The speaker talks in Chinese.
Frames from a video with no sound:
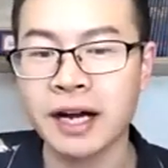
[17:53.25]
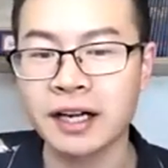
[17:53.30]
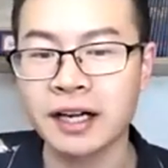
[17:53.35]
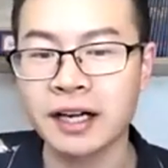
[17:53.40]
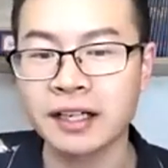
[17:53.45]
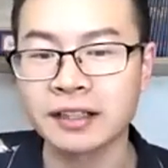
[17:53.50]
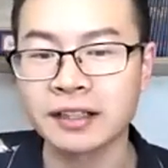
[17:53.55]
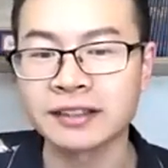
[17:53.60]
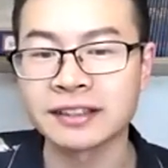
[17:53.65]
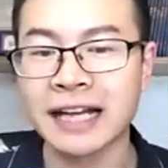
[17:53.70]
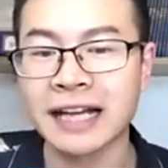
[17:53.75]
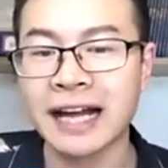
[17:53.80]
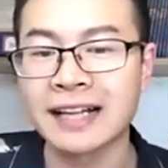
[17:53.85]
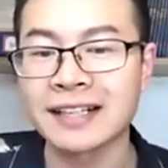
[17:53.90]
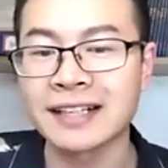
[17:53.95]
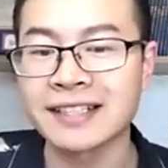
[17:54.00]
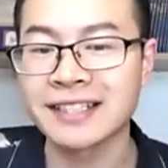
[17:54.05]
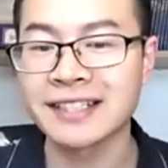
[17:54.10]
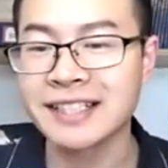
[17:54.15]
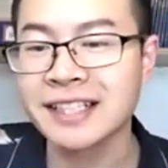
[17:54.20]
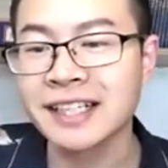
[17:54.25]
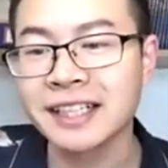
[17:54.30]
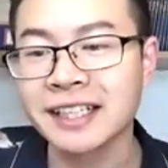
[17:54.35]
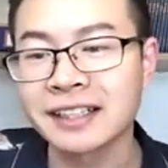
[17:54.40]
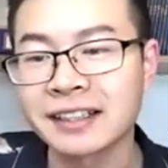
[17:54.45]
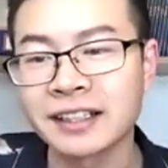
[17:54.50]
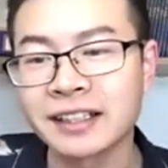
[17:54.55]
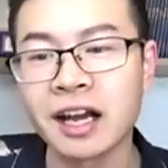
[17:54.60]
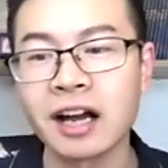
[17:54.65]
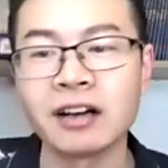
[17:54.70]
很难
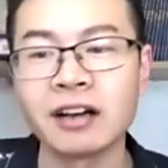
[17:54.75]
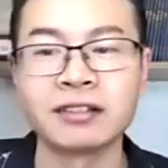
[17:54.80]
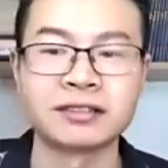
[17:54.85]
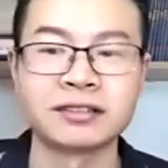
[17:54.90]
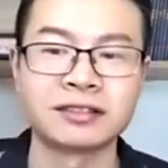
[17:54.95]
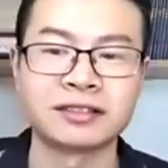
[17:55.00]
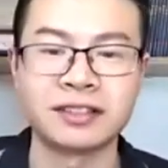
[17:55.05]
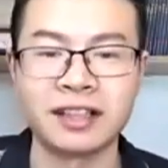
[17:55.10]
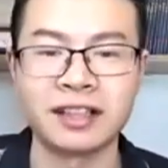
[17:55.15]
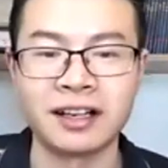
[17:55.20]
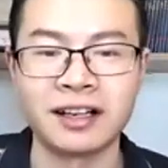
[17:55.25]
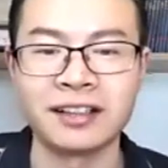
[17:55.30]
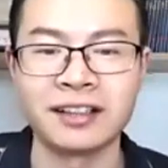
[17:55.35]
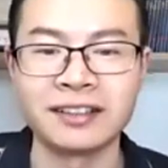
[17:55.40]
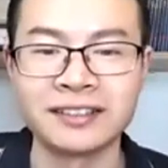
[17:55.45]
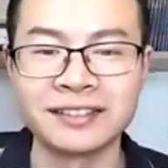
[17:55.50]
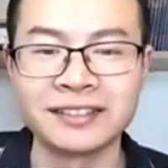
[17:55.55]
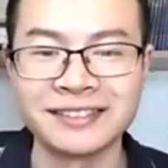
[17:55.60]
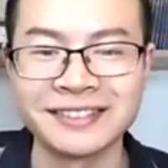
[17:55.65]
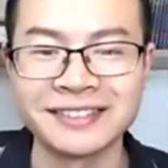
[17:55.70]
戒掉啊，